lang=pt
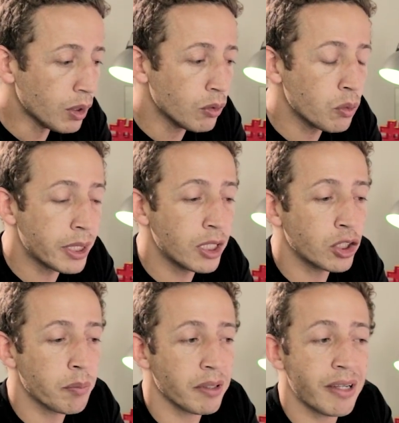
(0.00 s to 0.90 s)

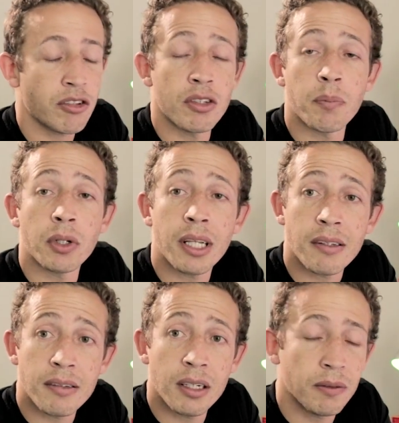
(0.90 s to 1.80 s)
Durante o processo de
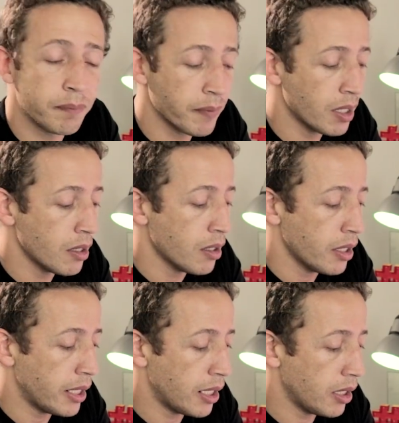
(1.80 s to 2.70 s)
deportação,
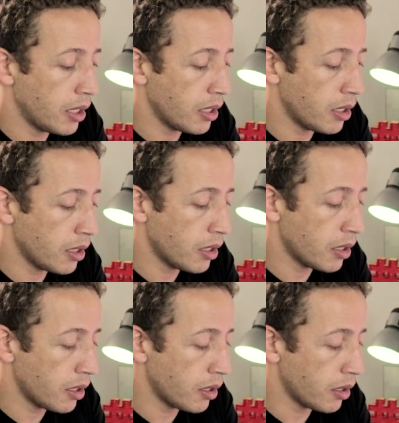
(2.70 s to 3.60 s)

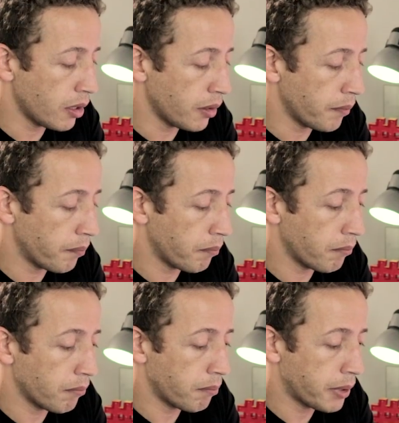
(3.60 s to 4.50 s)
ele
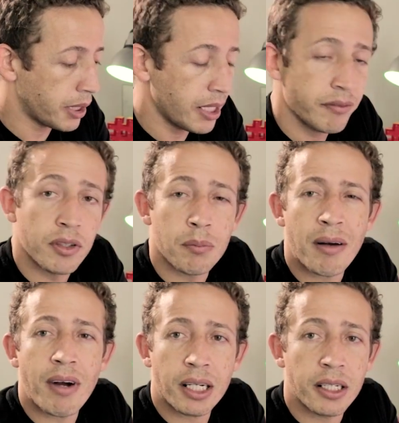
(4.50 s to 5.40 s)
teve
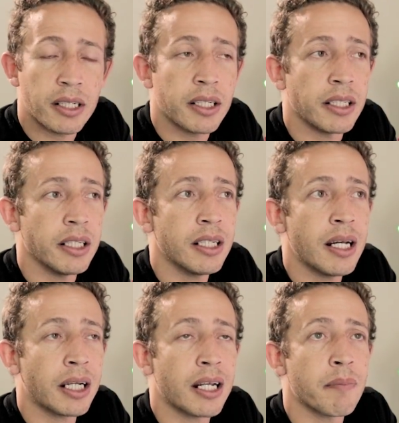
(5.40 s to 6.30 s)
uma vaquinha aí,
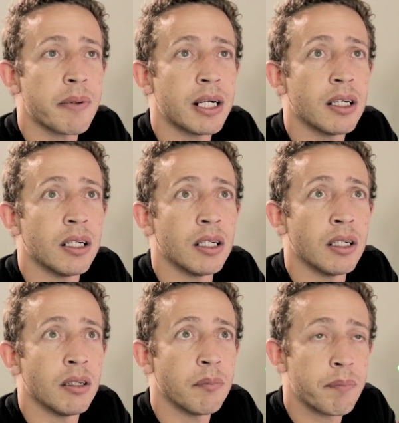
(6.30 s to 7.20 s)
né, que era
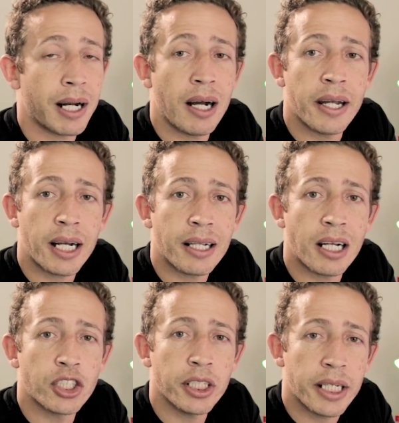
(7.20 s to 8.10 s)
para
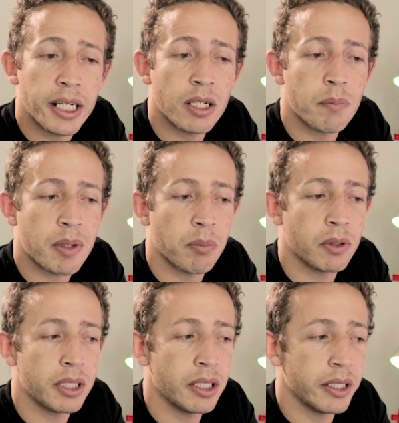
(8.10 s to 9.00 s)
arrecadar dinheiro para
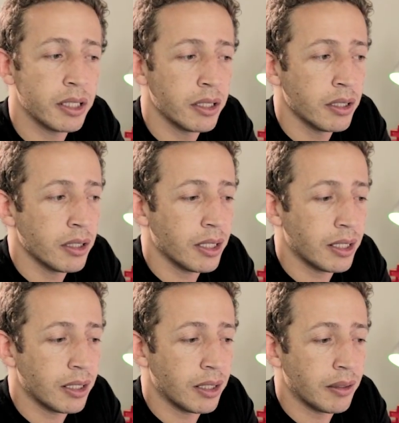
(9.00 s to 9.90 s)
poder
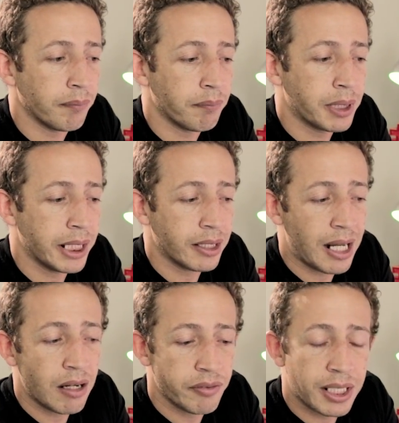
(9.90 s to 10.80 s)
uh,
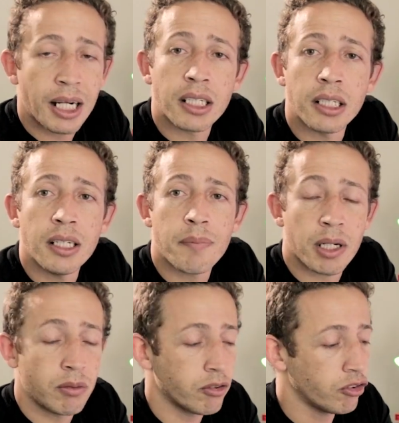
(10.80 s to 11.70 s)
tentar ficar aqui,
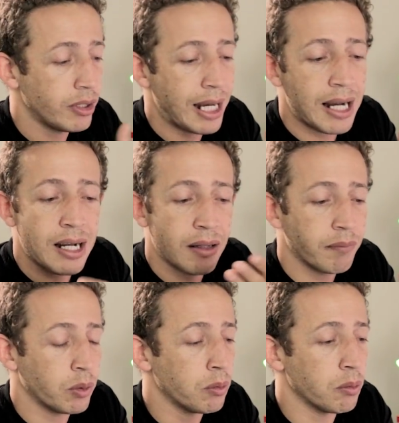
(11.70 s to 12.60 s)
para
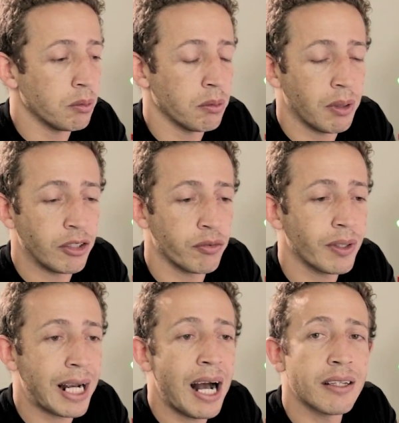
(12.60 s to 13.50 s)
custear o
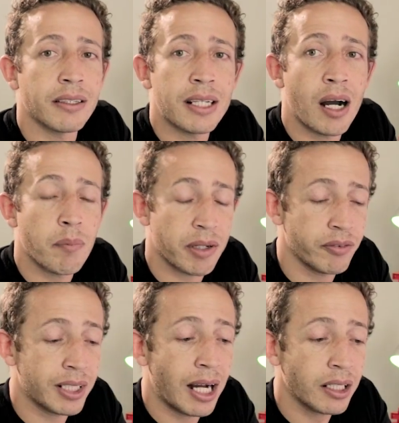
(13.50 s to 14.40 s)
advogado e tal, para
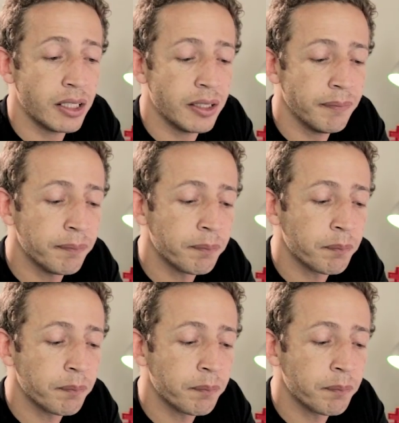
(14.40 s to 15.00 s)
ficar aqui.